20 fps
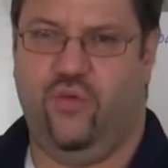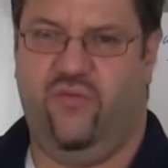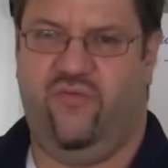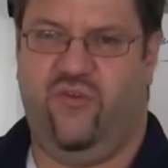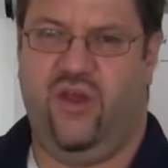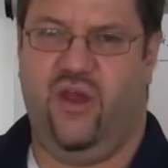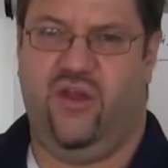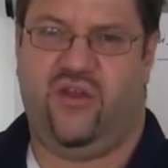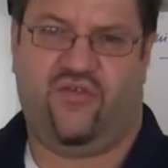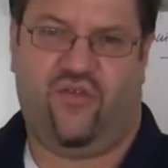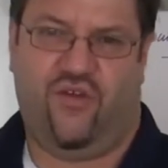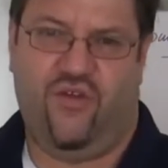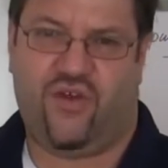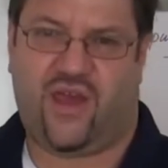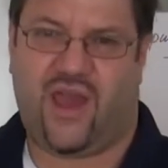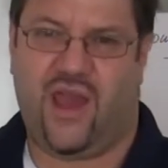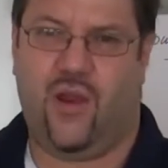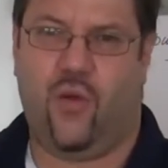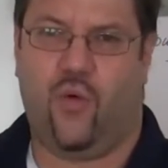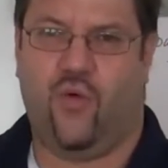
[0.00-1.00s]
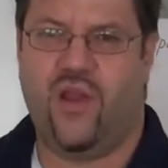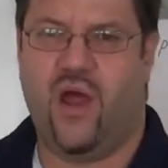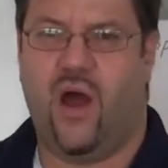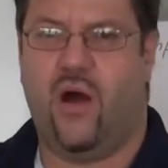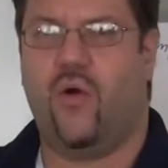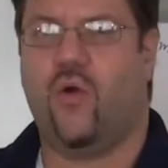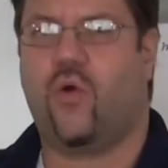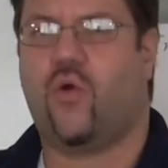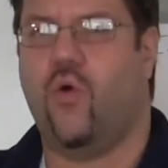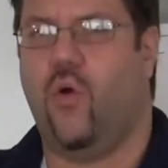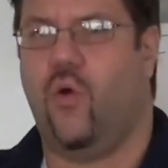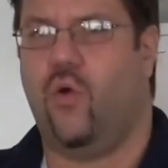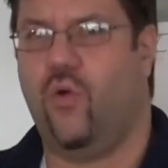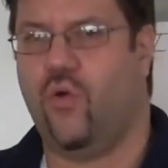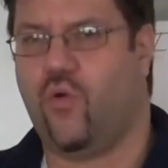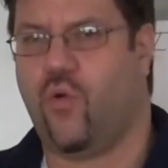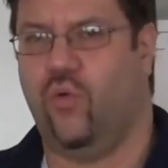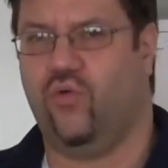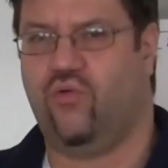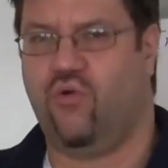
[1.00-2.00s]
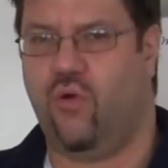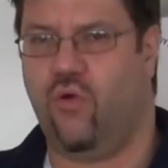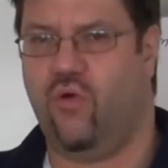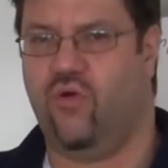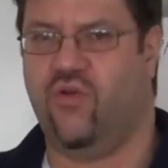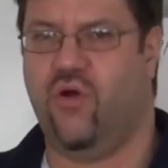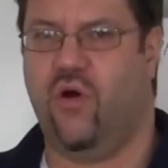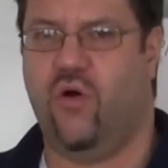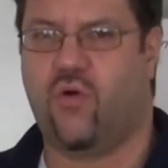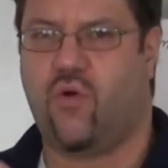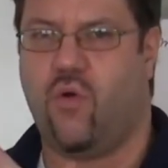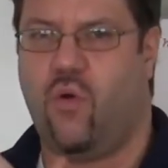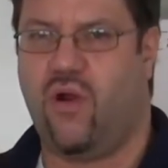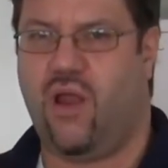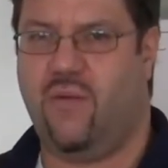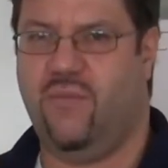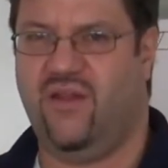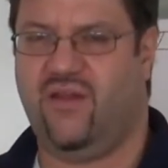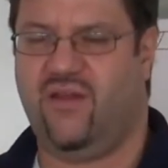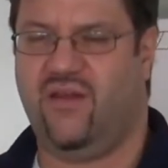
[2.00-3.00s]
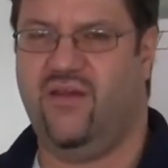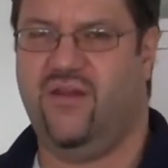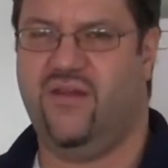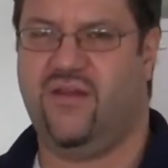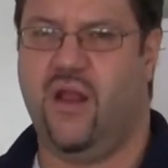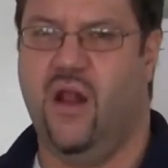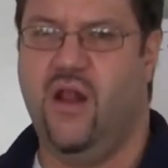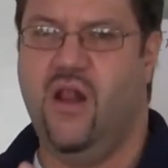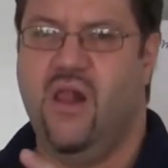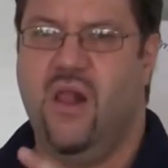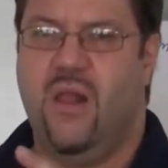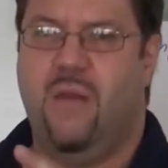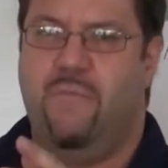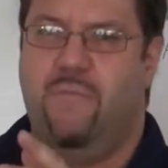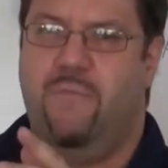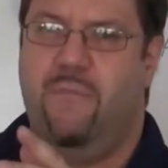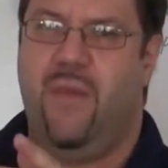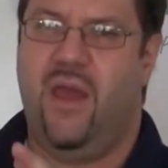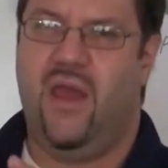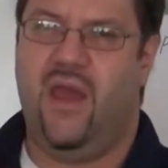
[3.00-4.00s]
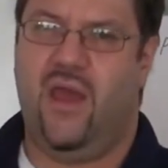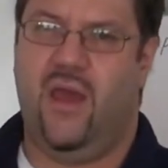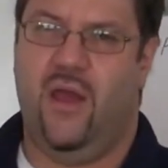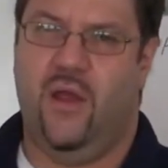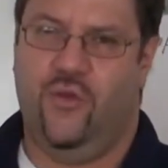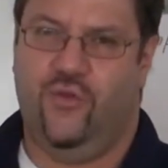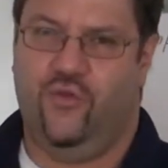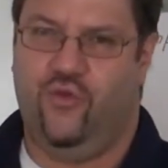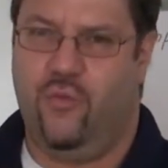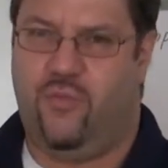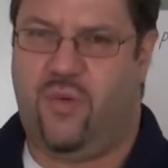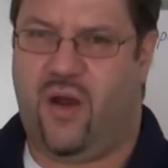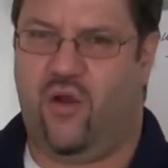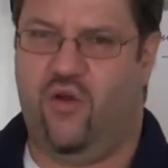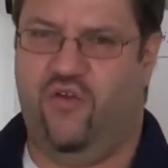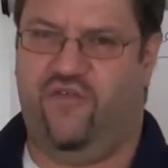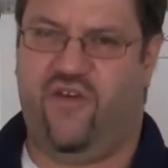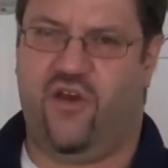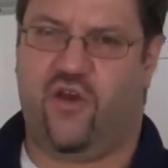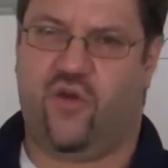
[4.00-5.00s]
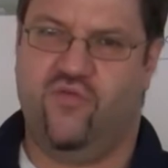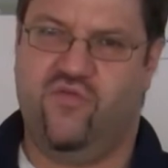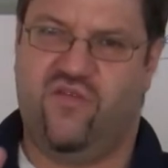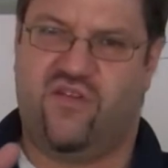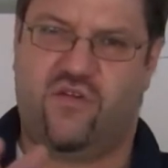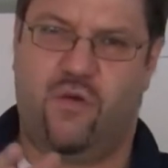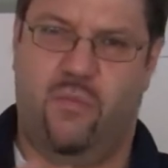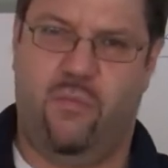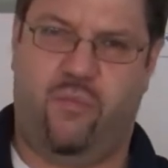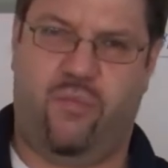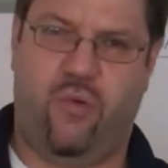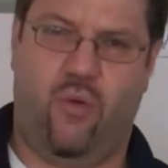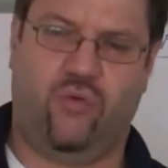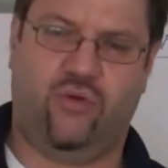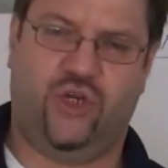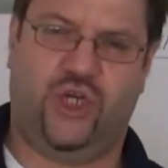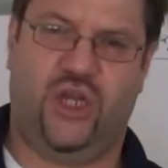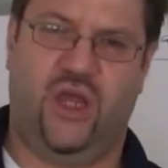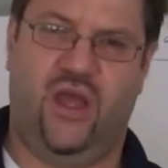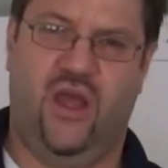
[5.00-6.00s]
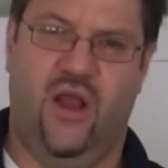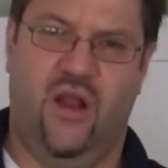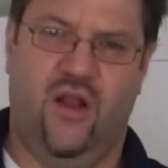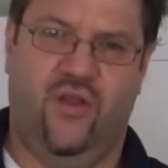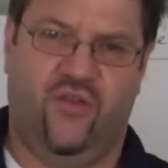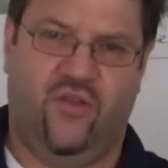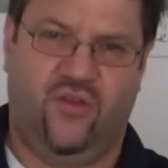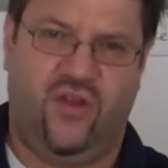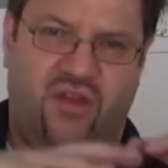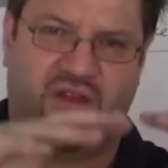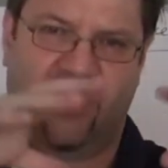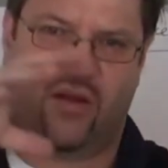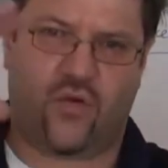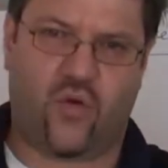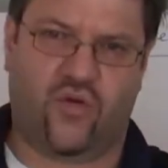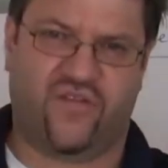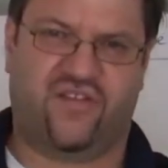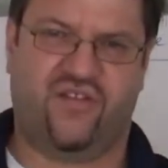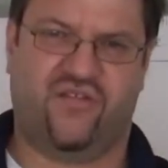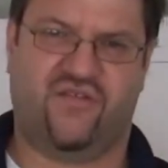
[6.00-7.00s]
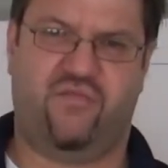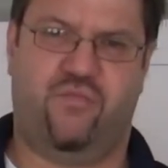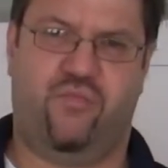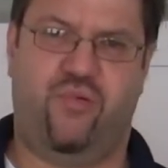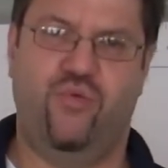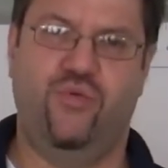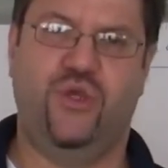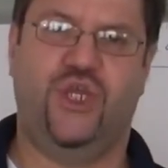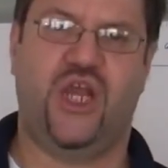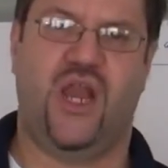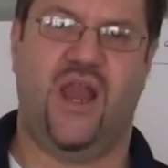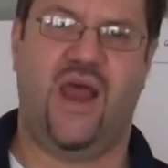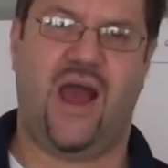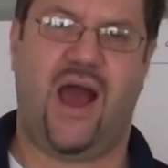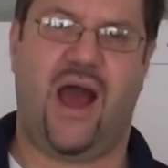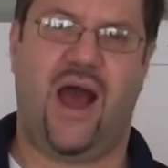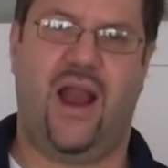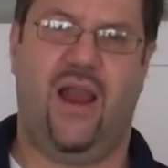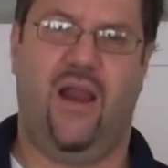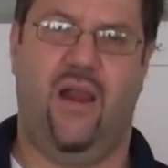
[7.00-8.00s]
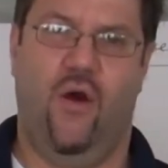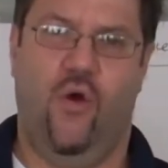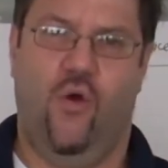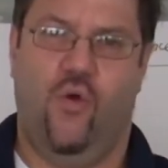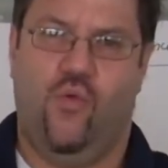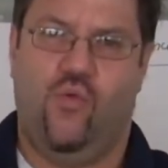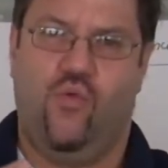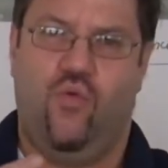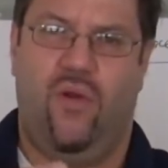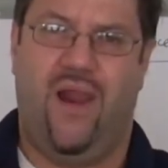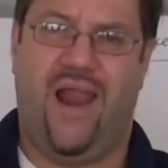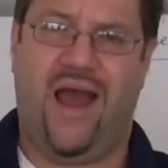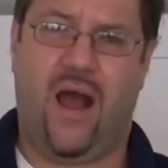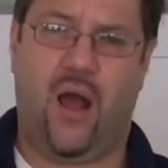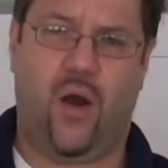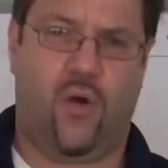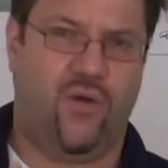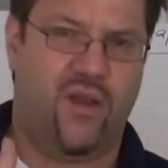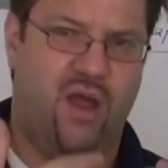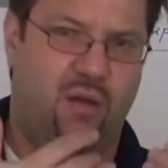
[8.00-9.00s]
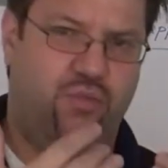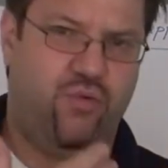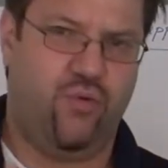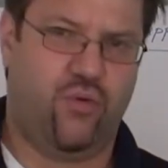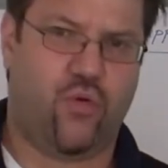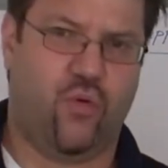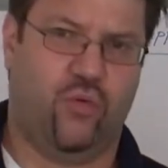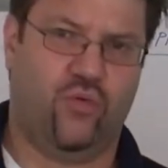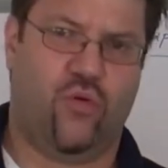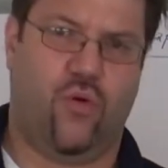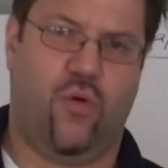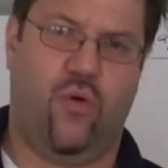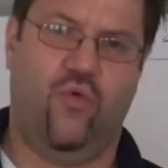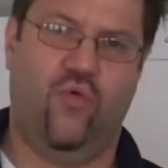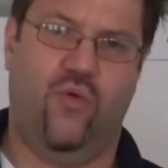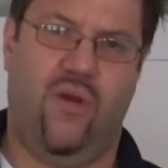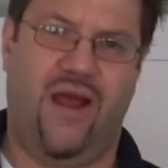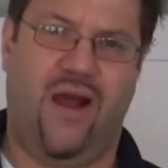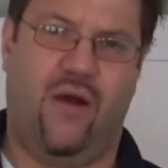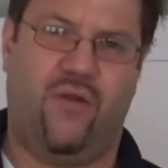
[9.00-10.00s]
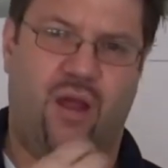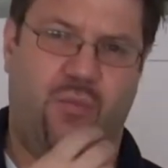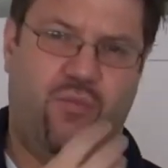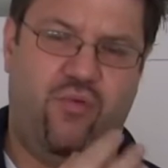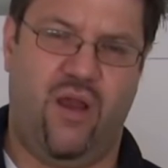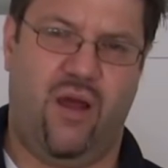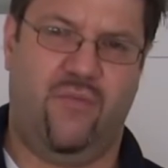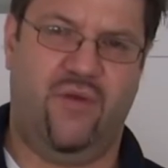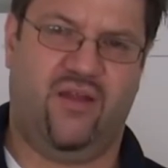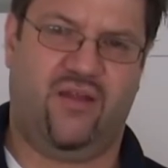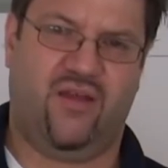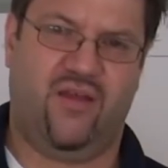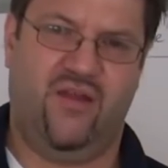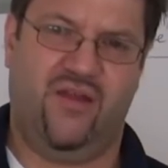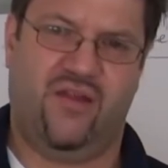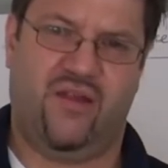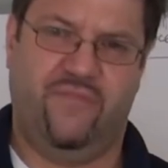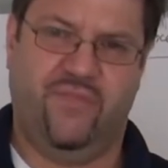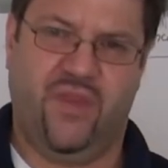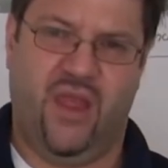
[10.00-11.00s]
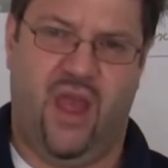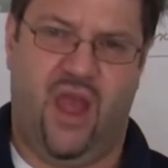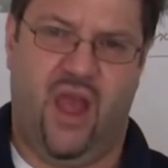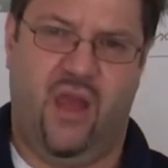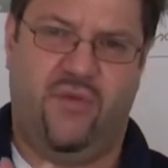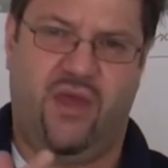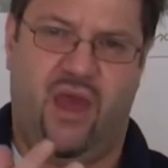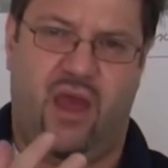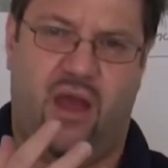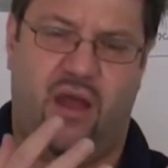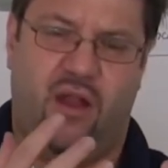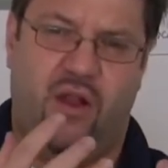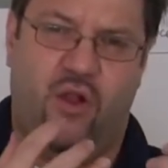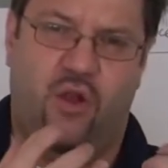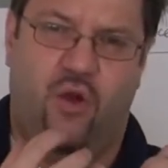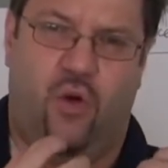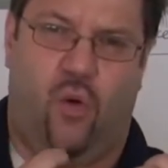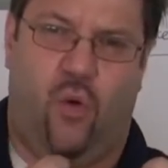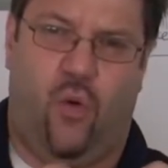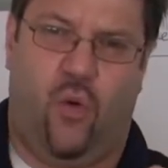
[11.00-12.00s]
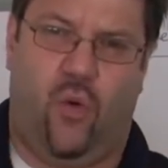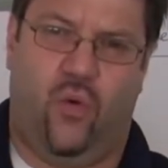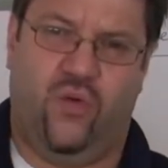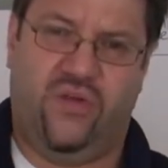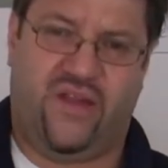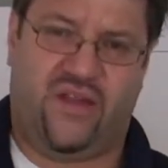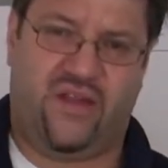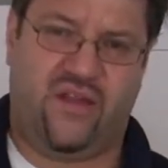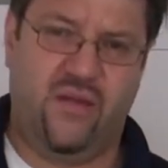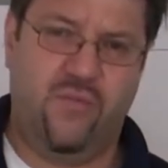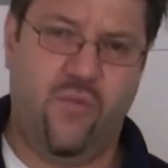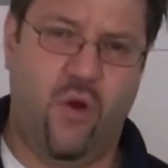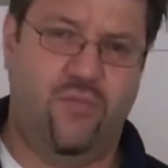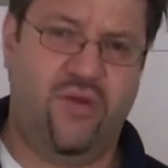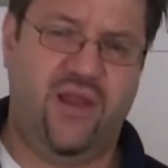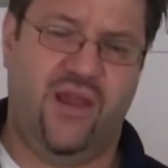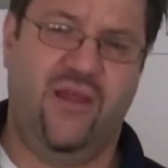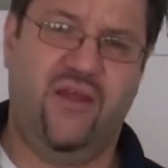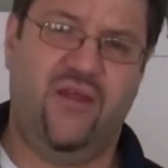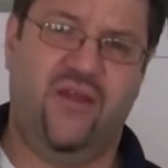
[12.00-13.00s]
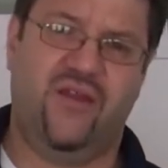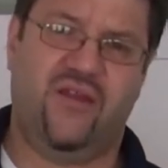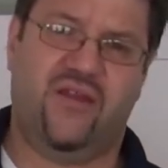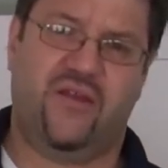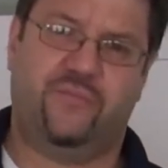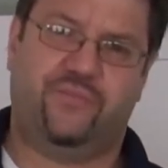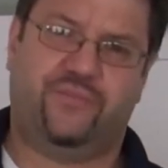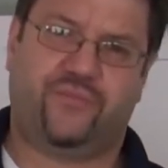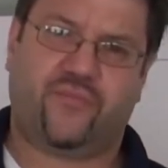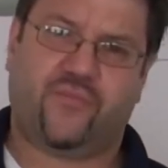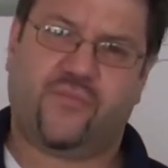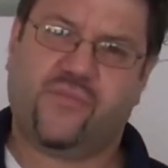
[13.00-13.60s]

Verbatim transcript: notre vie sur lesquels on a encore le contrôle, on a encore la maîtrise, mais de par le fait que nous sommes plongés dans des circonstances plus générales où là on n'a plus le contrôle, où là on n'a plus la maîtrise, eh bien on s'immobilise